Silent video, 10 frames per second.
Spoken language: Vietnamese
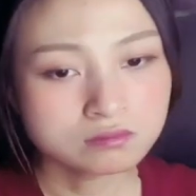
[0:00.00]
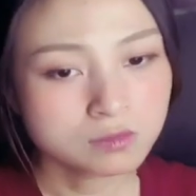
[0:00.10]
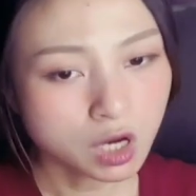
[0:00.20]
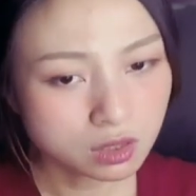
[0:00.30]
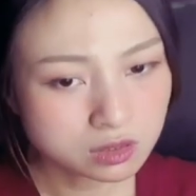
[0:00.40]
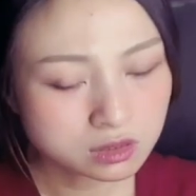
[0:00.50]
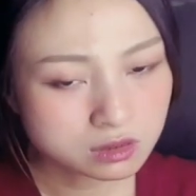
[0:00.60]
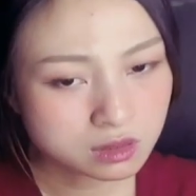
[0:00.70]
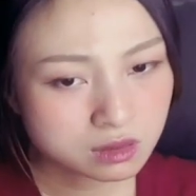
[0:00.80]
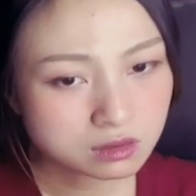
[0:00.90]
hơn
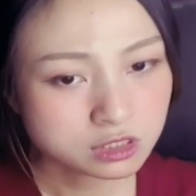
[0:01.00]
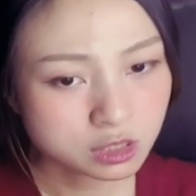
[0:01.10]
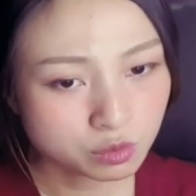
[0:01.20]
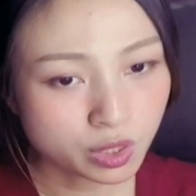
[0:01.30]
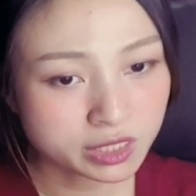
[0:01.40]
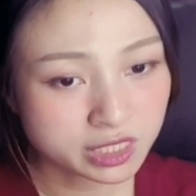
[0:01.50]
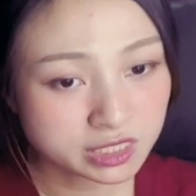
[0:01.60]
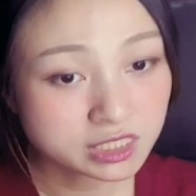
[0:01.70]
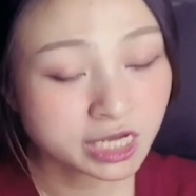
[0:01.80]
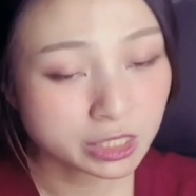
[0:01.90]
nữa trông thoạt nhìn
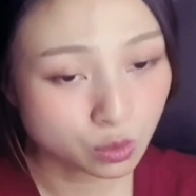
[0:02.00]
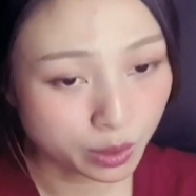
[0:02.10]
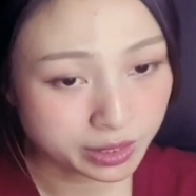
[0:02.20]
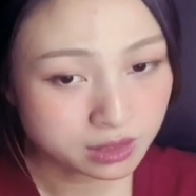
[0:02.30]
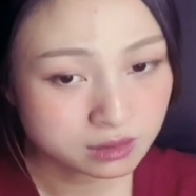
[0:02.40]
rất trẻ tuổi